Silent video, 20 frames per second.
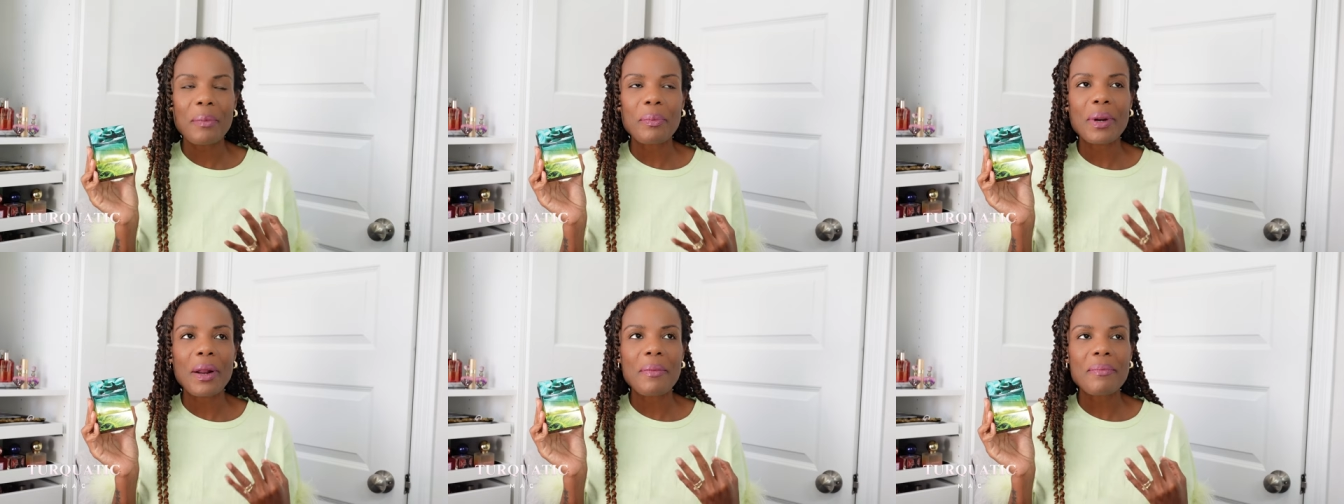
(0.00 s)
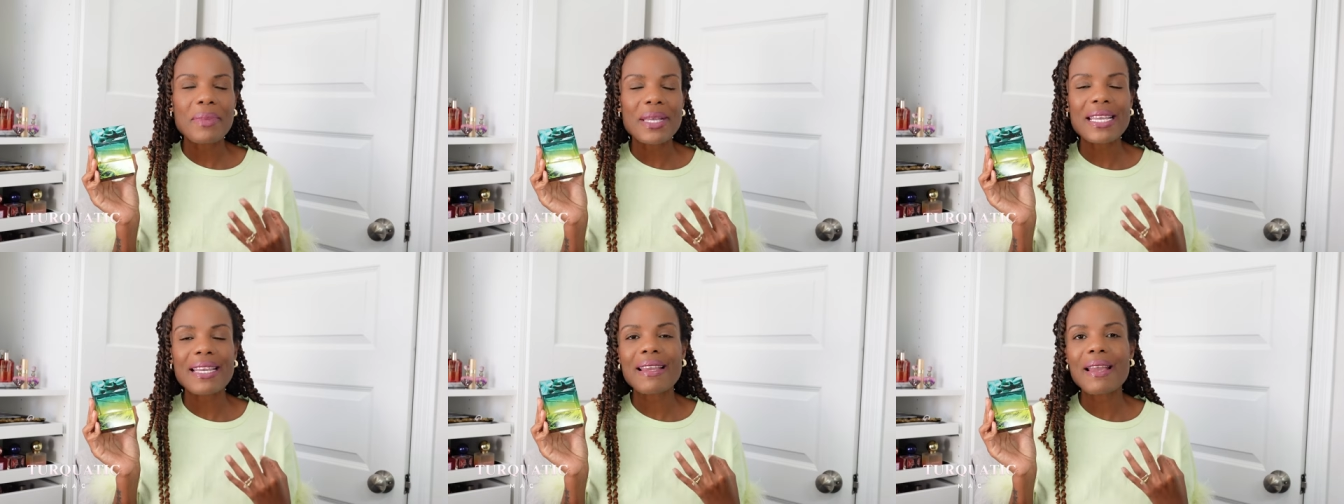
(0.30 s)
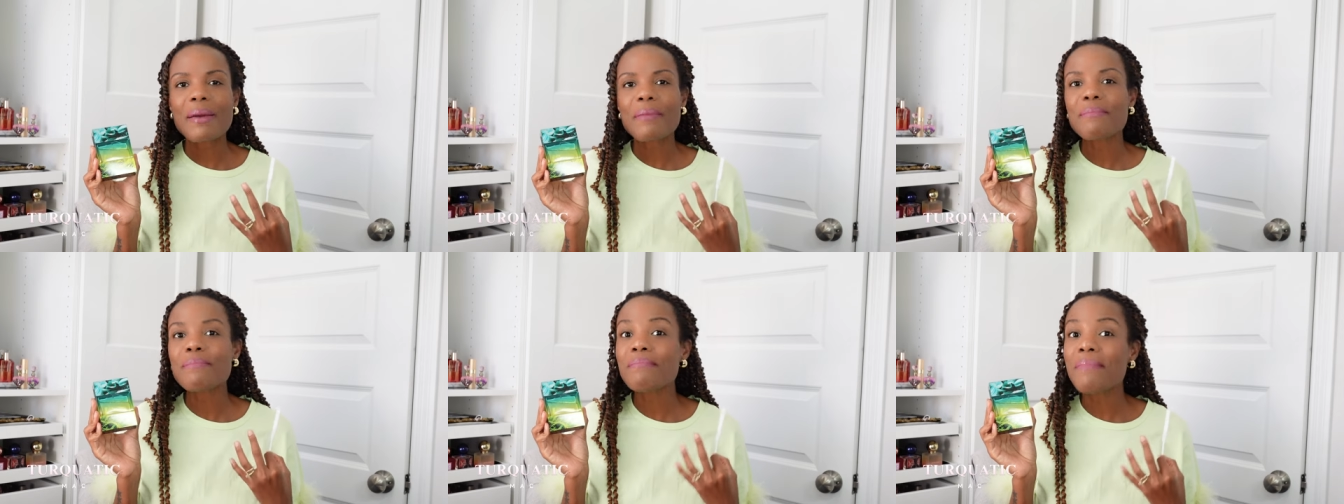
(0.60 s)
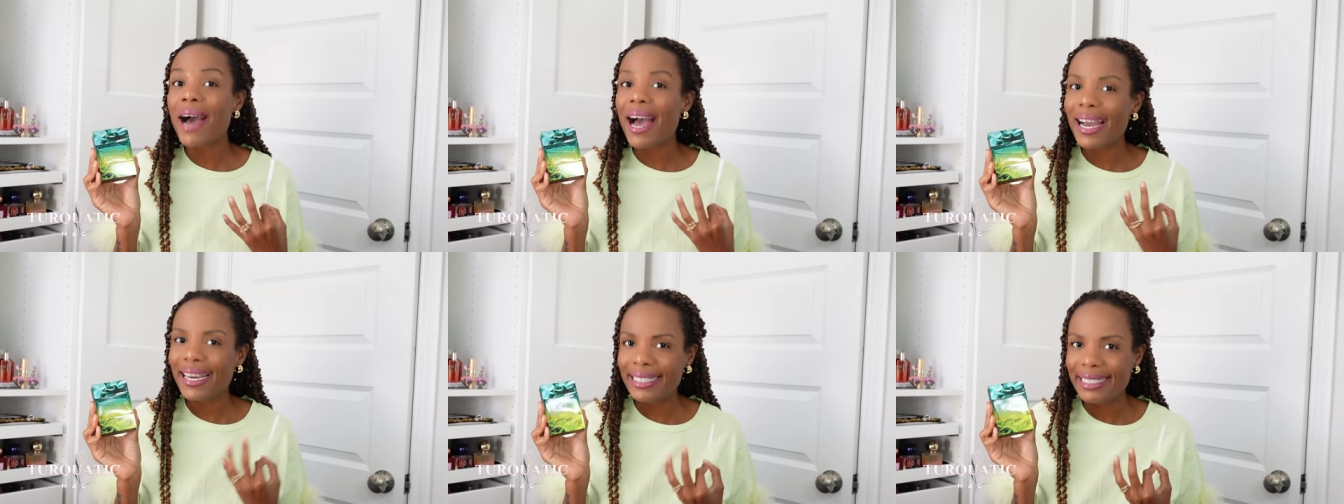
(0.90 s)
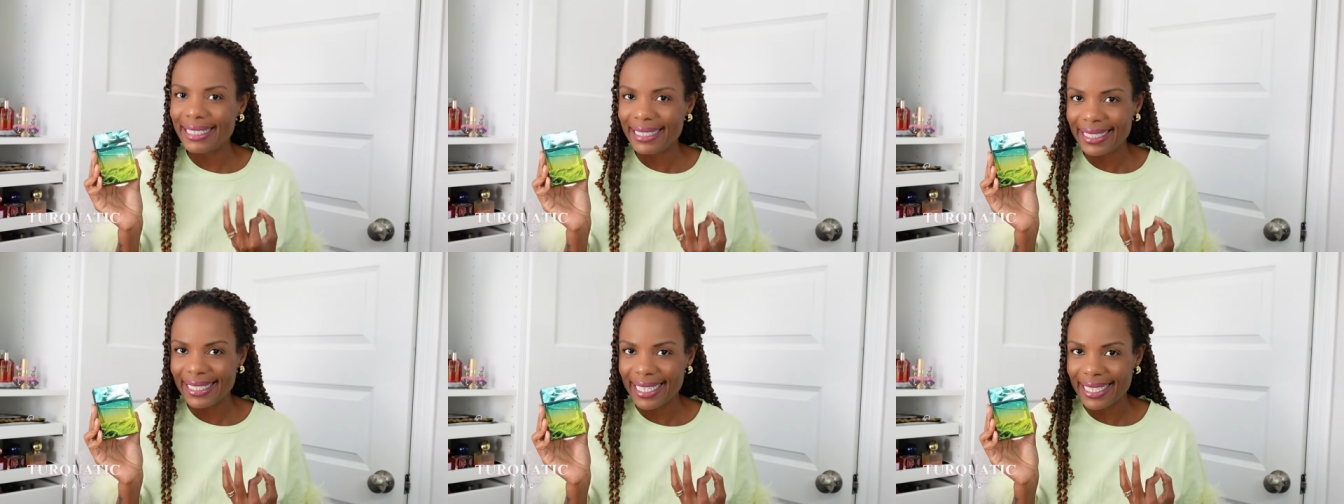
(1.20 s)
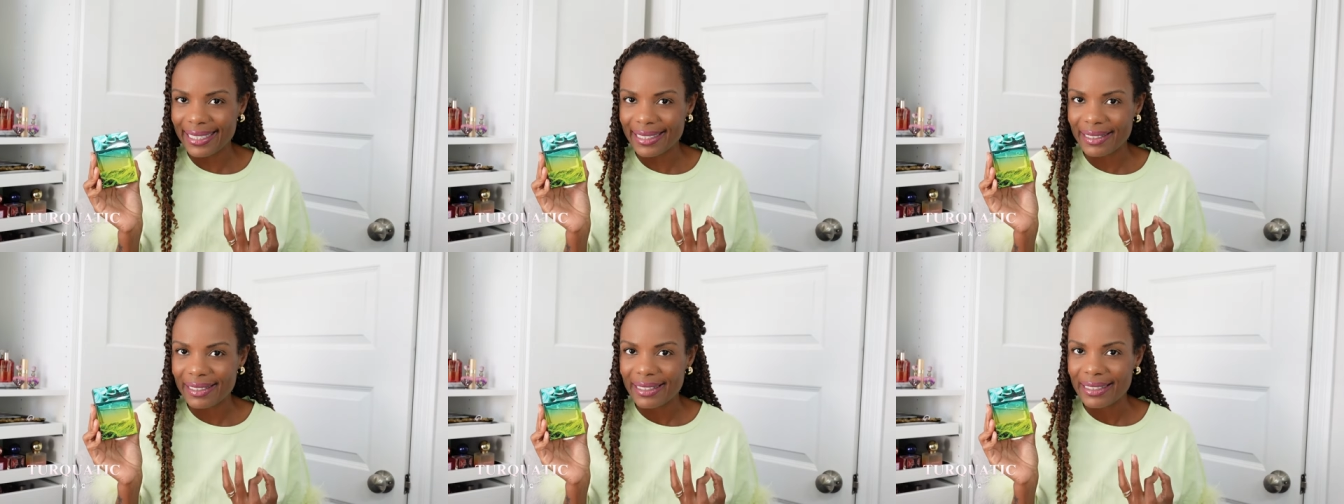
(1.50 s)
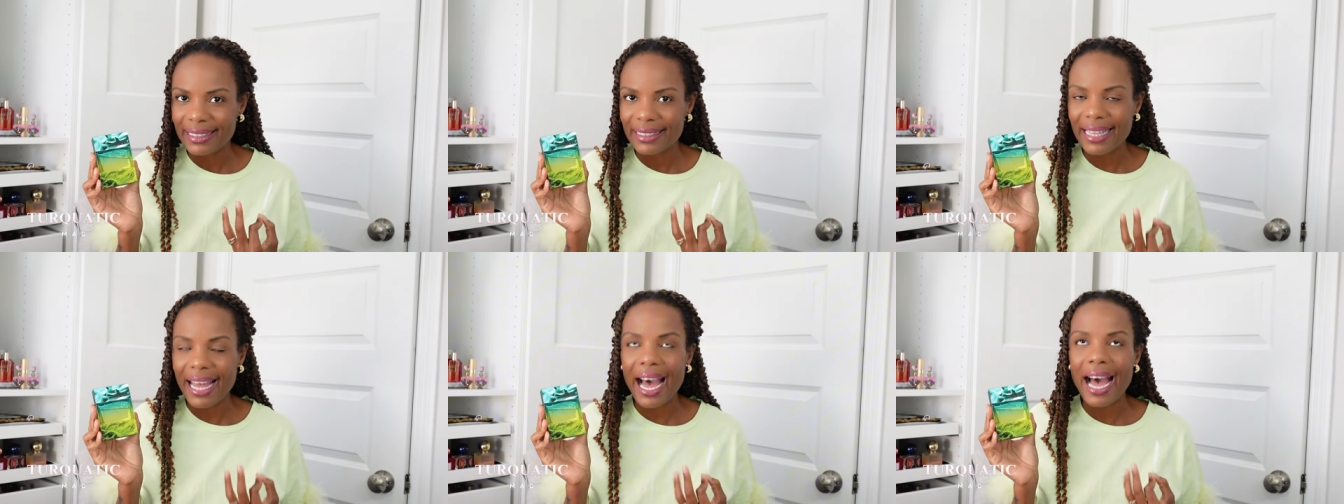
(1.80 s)
para mim, marinha
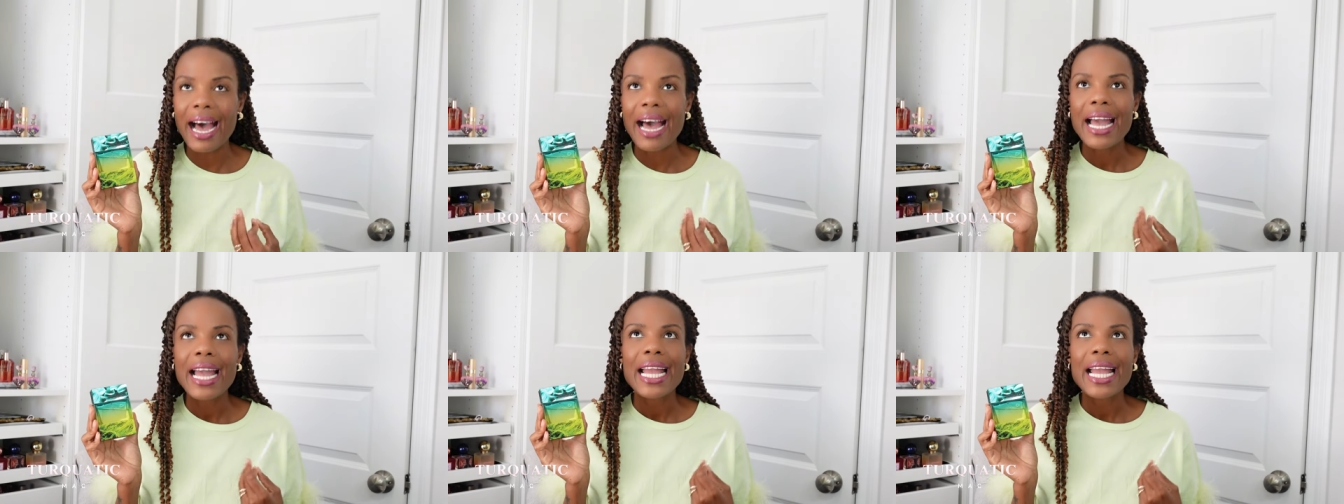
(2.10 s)
tá?